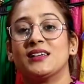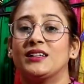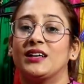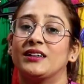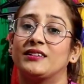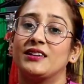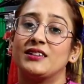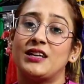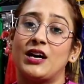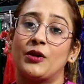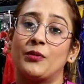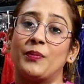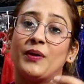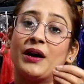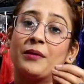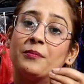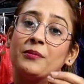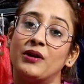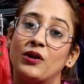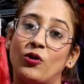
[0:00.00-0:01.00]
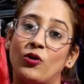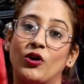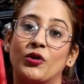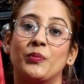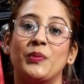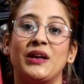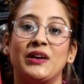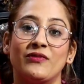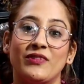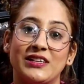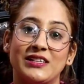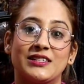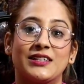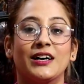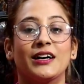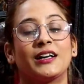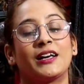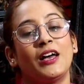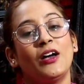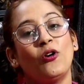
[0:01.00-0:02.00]
से दस हजार रुपए आप और भी इन्वेस्ट
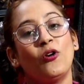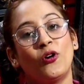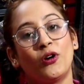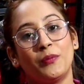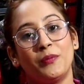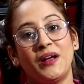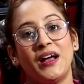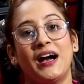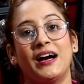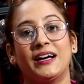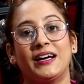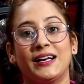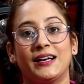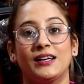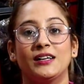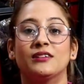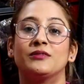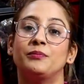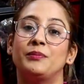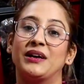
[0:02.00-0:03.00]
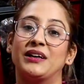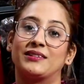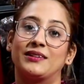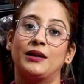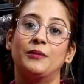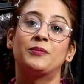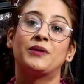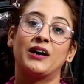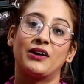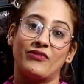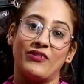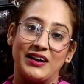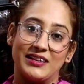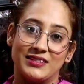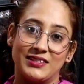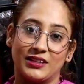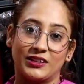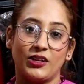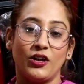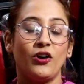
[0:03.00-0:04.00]
करके और भी आर्टिकल्स मिक्सअप करवा
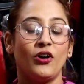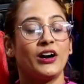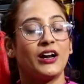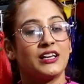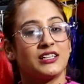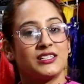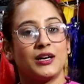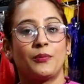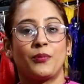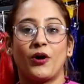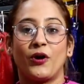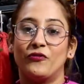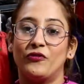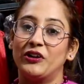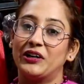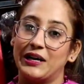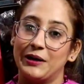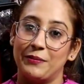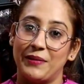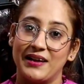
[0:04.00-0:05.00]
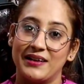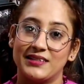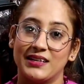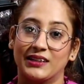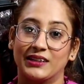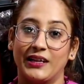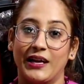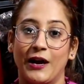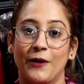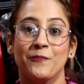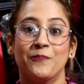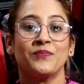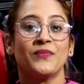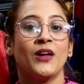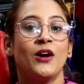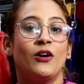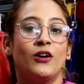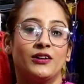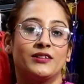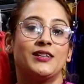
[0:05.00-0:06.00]
सकते हैं और अच्छा प्रॉफिट कमा सकते हैं
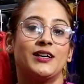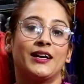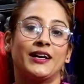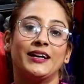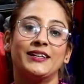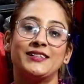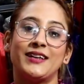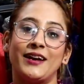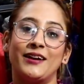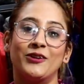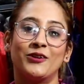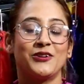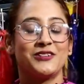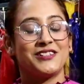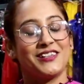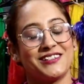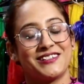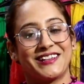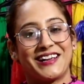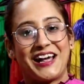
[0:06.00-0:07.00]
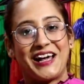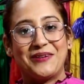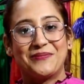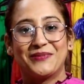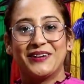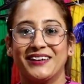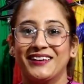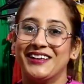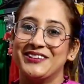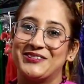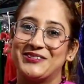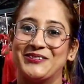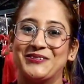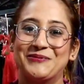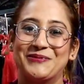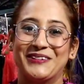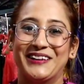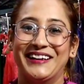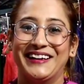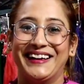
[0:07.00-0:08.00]
और सर के चैनल को सब्सक्राइब करना
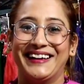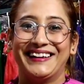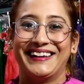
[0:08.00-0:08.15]
जरूर